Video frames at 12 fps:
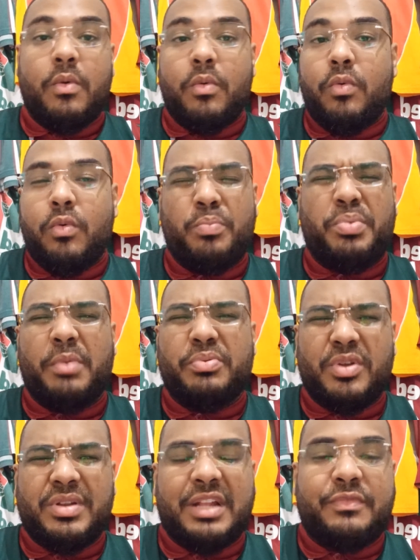O, o próprio
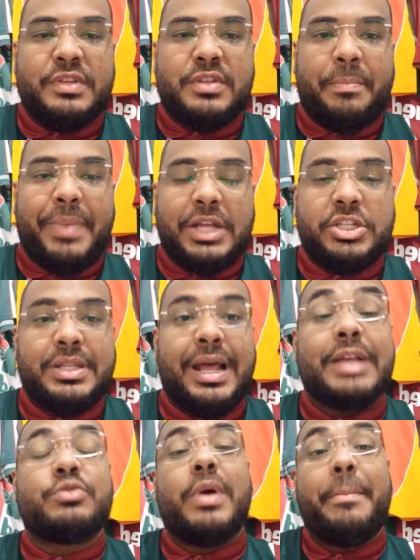Donato fez uma
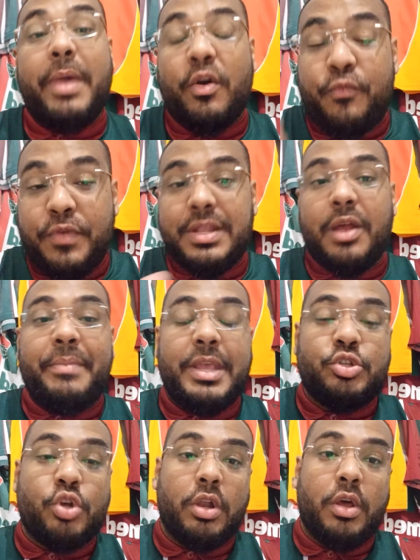partidaça. O Abel
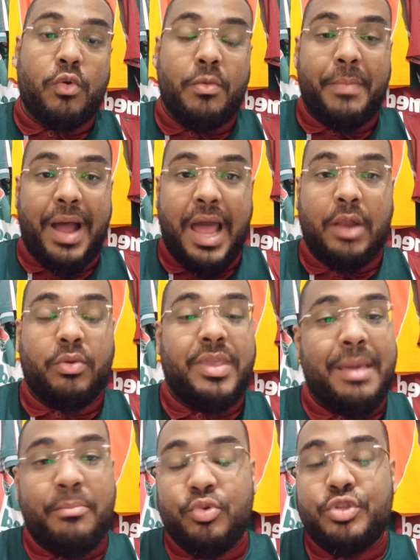finalmente coloca o Marlon,
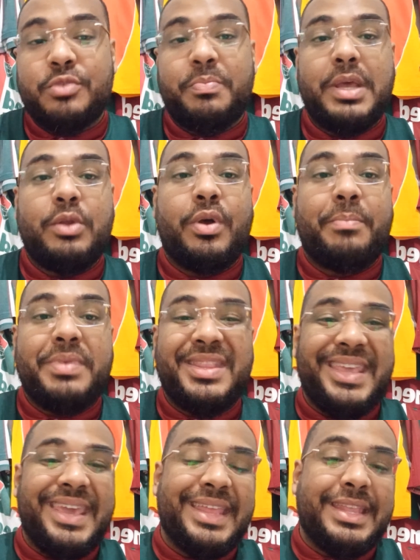que é muito superior a
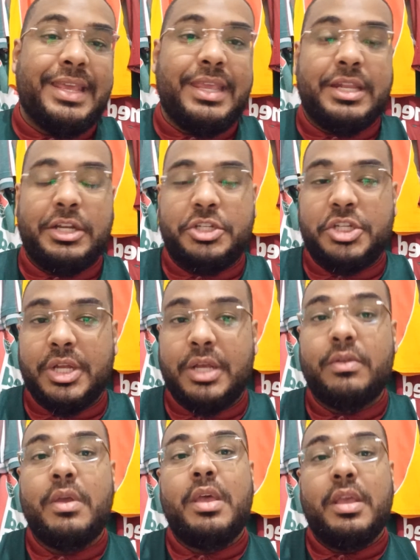Pineda e
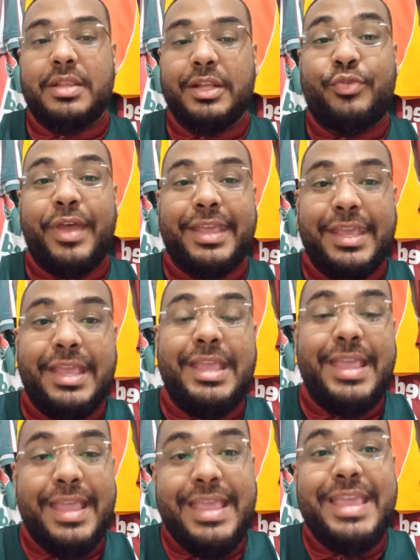Cristiano. Tanto é que.
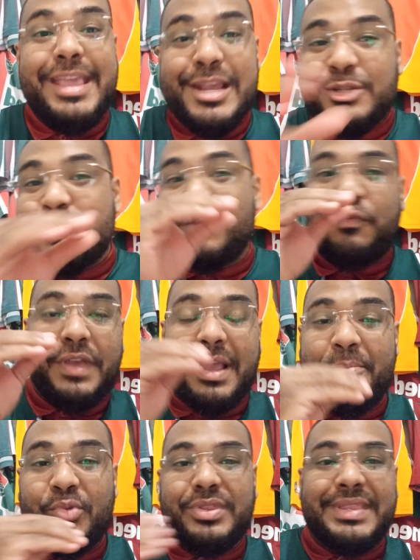E, e isso fica
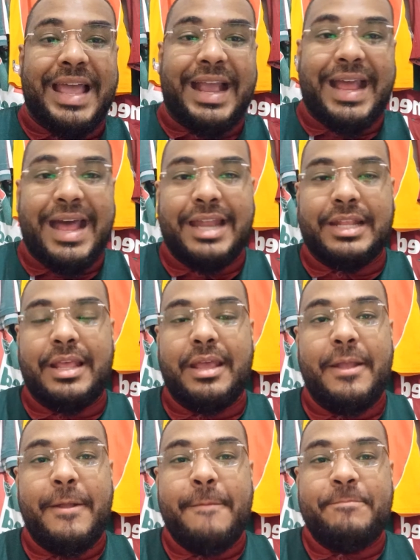muito na cara, né?
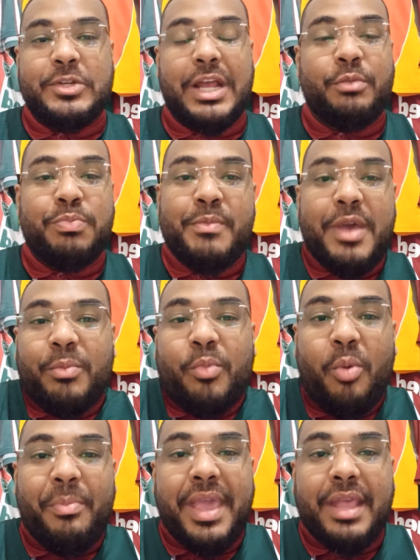Já no primeiro
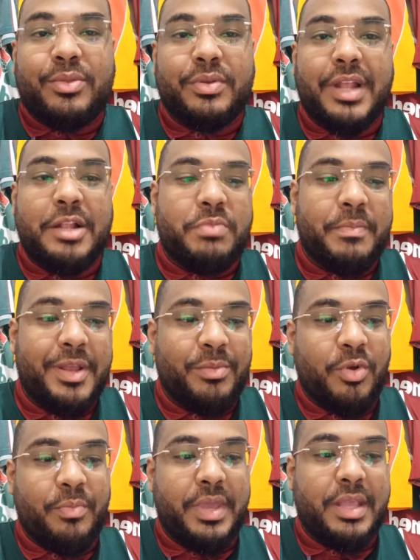momento. Já no primeiro
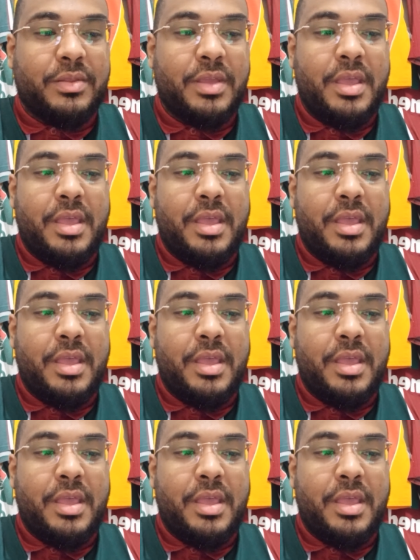momento.